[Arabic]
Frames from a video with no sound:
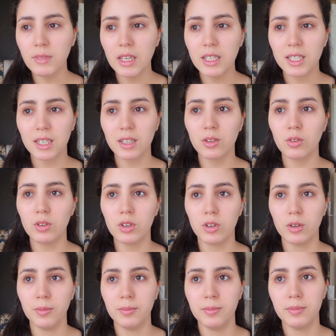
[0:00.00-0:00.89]
شغادي نقول
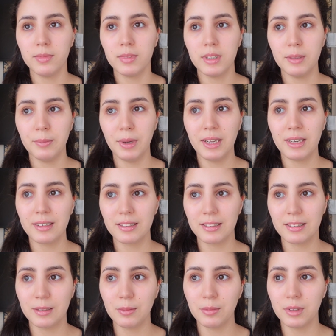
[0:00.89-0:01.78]
لكم بحال
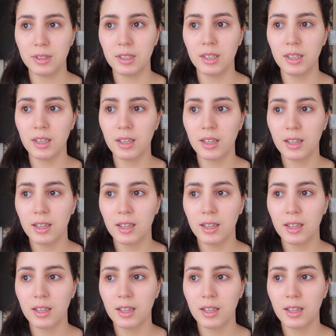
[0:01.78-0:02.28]
صدمني